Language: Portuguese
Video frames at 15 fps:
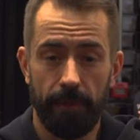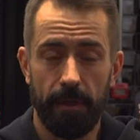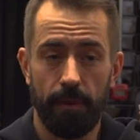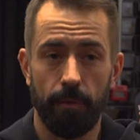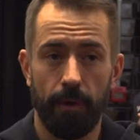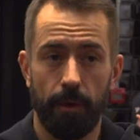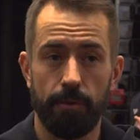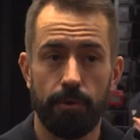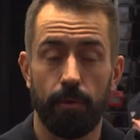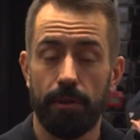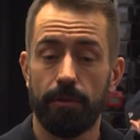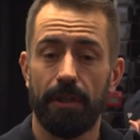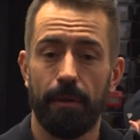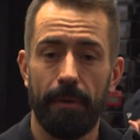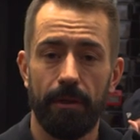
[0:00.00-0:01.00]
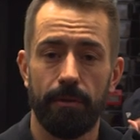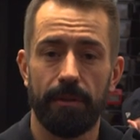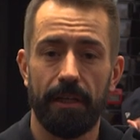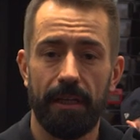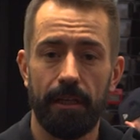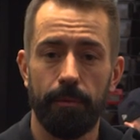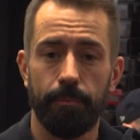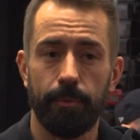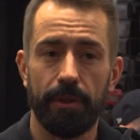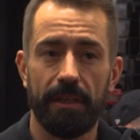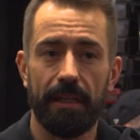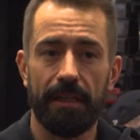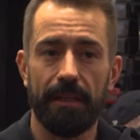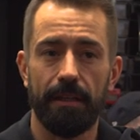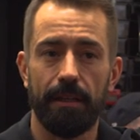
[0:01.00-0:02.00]
Eu, eu escolhi o trabalho dele
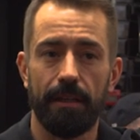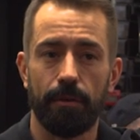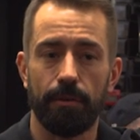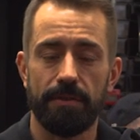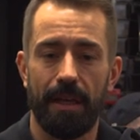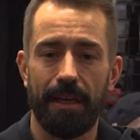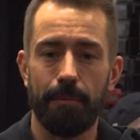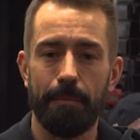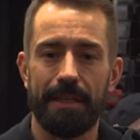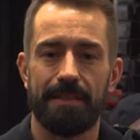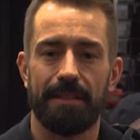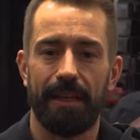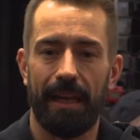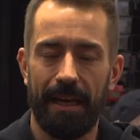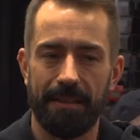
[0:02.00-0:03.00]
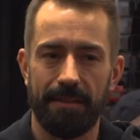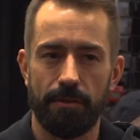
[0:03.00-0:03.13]
porque ele consegue mesclar